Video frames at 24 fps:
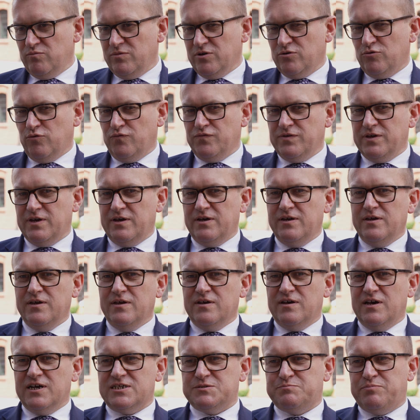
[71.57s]
My głównie
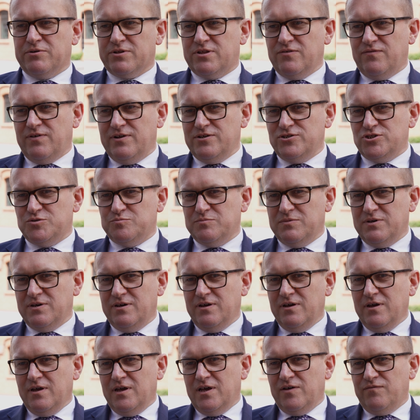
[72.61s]

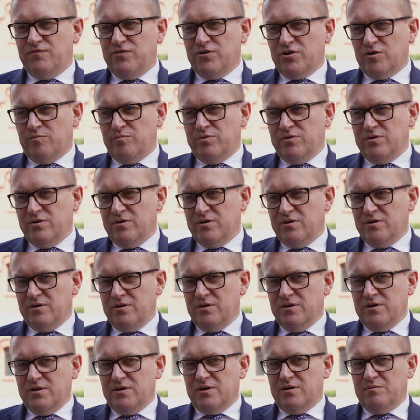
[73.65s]
eksportowaliśmy wyroby
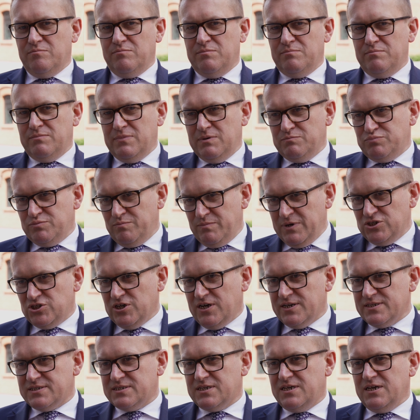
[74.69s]

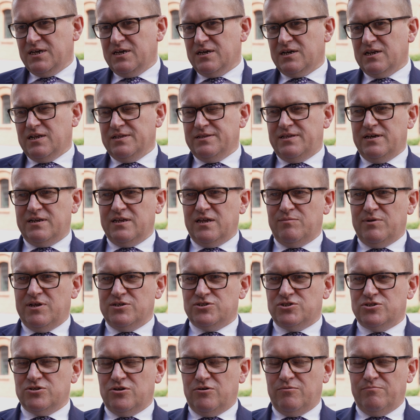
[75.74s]
mleczarskie, galanternię
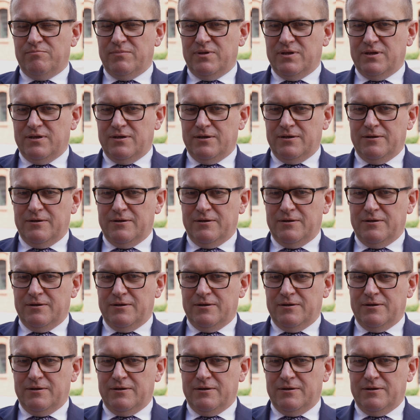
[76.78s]
mleczną, e,